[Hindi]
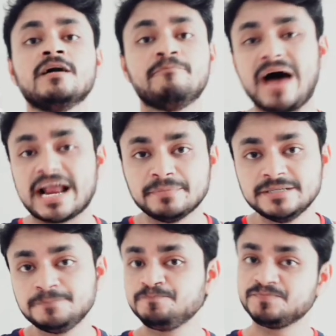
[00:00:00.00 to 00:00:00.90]

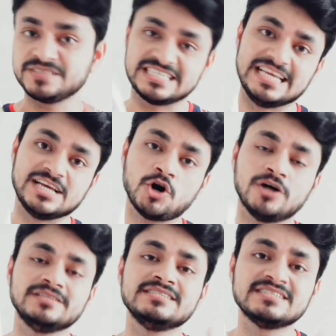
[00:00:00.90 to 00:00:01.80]
पैराबिन
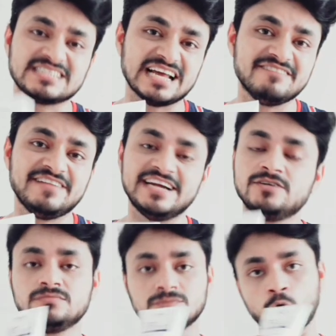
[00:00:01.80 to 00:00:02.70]
सिलिकॉन
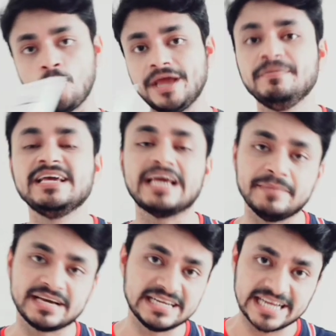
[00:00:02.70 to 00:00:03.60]
सल्फेट कोई भी
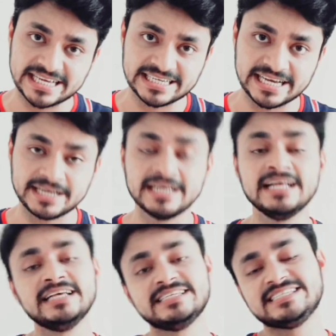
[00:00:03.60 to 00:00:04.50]
केमिकल नहीं है
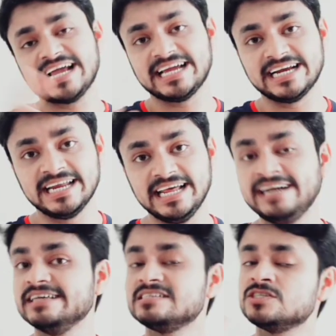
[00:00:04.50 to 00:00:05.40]
सेकेंड
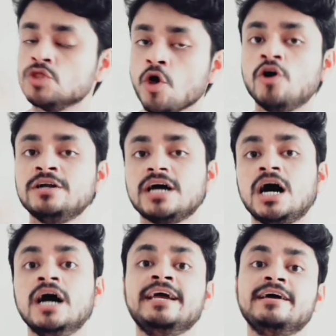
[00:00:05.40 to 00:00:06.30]
इट इज़ नॉट
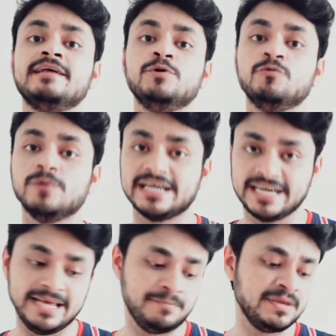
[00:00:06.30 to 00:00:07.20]
अ हेयर रिमूवल
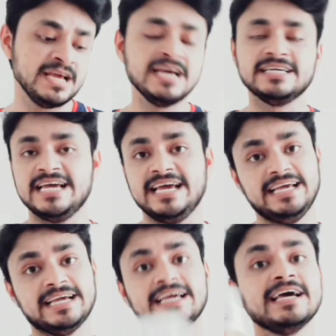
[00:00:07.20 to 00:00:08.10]
क्रीम ये
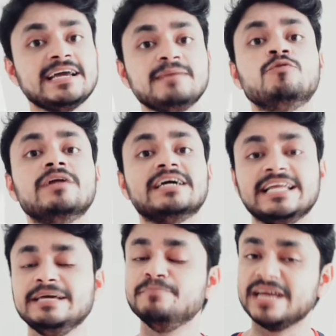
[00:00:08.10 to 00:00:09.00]
एक हेयर रिमूवल
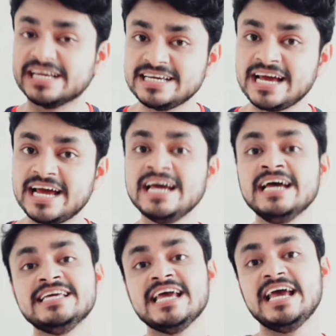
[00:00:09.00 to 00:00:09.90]
क्रीम नहीं है
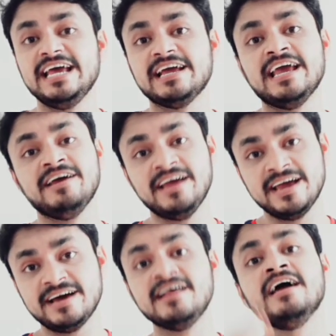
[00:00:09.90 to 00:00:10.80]
ये एक
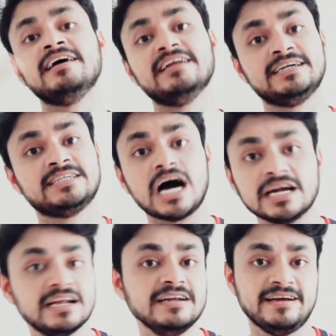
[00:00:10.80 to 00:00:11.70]
हेयर
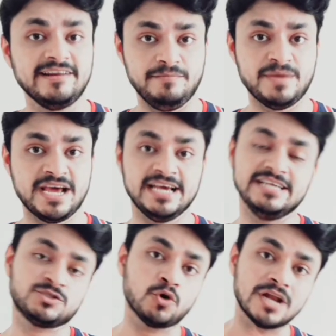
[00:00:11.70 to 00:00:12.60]
रिटार्डेंट क्रीम है
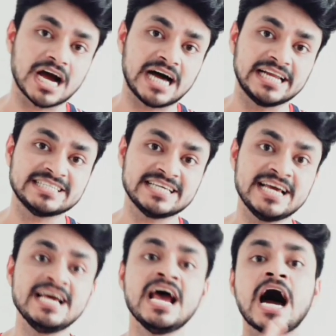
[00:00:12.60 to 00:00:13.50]
इसको लगाने से
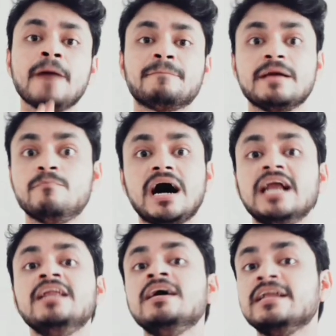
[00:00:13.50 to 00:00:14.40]
आपके
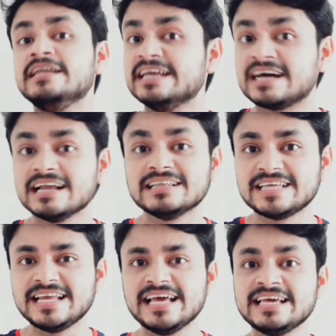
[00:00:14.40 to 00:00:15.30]
बाल
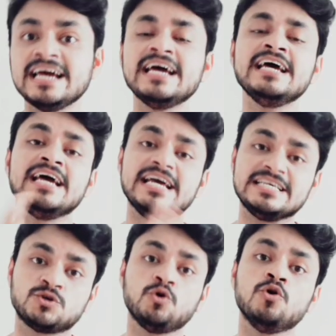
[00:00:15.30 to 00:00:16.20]
निकलते नहीं हैं
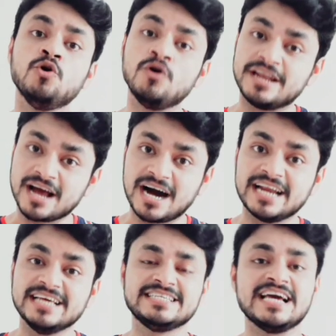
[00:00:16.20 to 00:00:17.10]
इसको
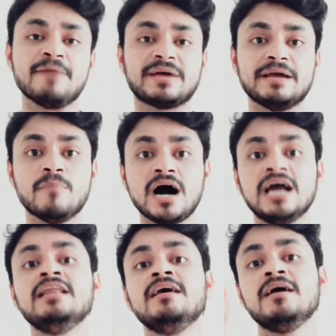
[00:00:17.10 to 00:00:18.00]
लगाने से आपके
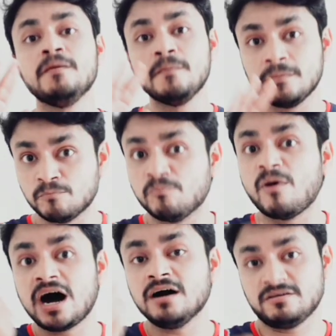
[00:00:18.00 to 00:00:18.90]
बाल
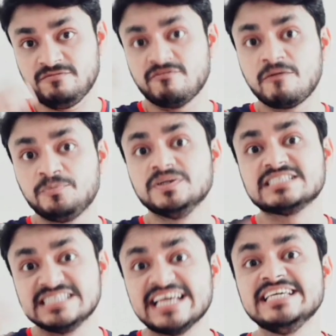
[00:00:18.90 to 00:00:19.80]
बाहर
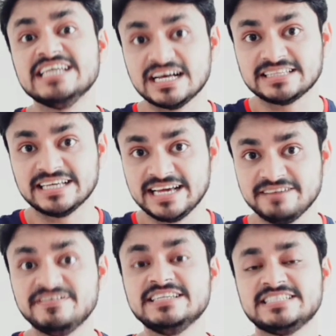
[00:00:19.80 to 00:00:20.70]
वापस नहीं आते हैं
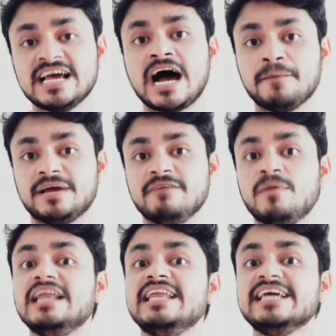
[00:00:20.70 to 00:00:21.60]
फिर से आपके
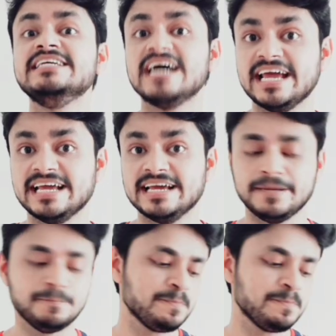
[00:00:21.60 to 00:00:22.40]
बाल नहीं आएंगे